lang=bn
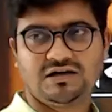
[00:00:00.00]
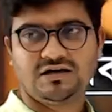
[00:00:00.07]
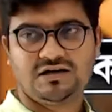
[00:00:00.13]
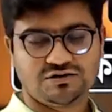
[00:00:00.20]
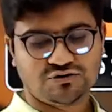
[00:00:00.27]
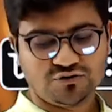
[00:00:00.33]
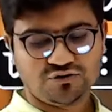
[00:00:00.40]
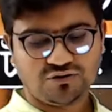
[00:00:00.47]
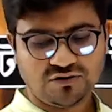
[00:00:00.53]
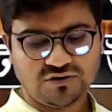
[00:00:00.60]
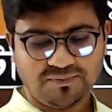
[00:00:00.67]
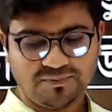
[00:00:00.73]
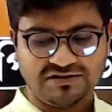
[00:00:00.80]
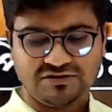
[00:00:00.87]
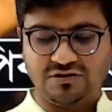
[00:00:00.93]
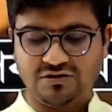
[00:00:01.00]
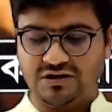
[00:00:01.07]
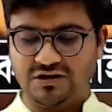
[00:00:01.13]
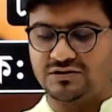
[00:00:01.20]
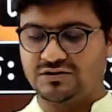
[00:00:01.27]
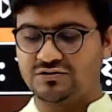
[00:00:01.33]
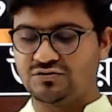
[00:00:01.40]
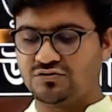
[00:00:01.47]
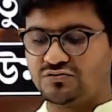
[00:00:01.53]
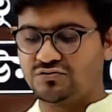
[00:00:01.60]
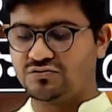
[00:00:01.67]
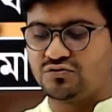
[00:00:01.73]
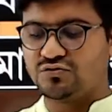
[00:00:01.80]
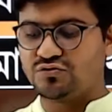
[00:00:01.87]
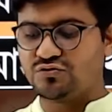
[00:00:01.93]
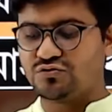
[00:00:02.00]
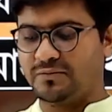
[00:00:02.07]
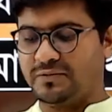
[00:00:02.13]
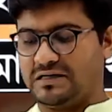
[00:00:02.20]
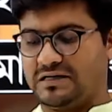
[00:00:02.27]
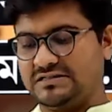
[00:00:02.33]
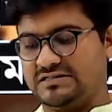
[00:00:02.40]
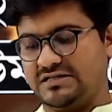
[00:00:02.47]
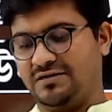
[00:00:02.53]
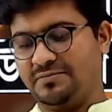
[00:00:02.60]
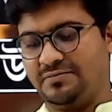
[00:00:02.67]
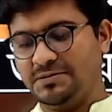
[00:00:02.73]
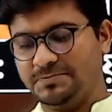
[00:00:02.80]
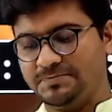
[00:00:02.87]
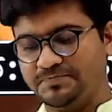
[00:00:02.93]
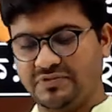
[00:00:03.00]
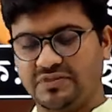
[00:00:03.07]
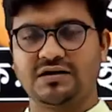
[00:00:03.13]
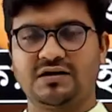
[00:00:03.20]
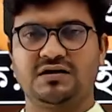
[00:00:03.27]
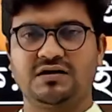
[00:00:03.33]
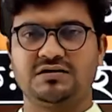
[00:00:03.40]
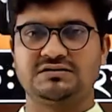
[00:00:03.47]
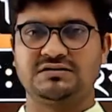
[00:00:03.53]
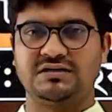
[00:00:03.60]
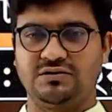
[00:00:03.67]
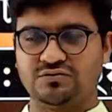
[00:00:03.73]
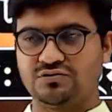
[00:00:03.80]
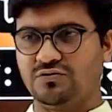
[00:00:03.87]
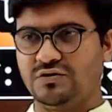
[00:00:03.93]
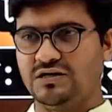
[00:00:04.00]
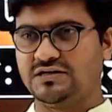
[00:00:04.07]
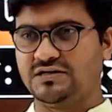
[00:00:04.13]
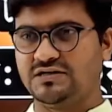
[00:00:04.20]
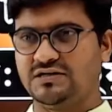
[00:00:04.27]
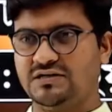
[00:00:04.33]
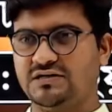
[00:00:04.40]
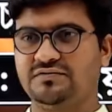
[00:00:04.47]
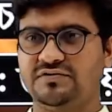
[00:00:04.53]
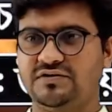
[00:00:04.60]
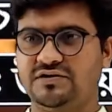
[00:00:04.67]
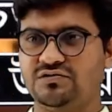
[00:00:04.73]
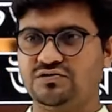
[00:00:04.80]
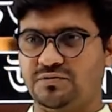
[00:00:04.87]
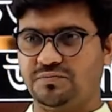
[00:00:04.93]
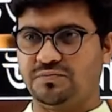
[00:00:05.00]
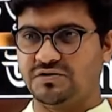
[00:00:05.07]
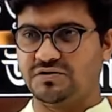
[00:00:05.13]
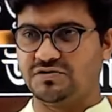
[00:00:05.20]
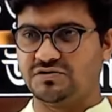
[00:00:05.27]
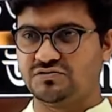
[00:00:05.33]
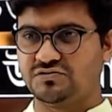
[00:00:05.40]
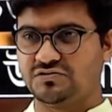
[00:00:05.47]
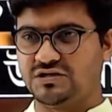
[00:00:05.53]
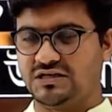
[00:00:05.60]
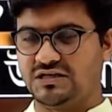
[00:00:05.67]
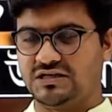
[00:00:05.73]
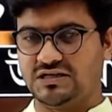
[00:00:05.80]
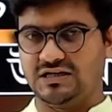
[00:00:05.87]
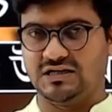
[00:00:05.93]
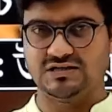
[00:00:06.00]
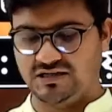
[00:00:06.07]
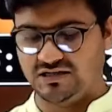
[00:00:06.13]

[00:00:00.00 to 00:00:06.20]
পাচ্ছ কিনা একটু দ্রুত আমাকে জানাবা সাউন্ড কোয়ালিটি ভিডিও সব কিছু ঠিকঠাক আছে কিনা একটু জানাবা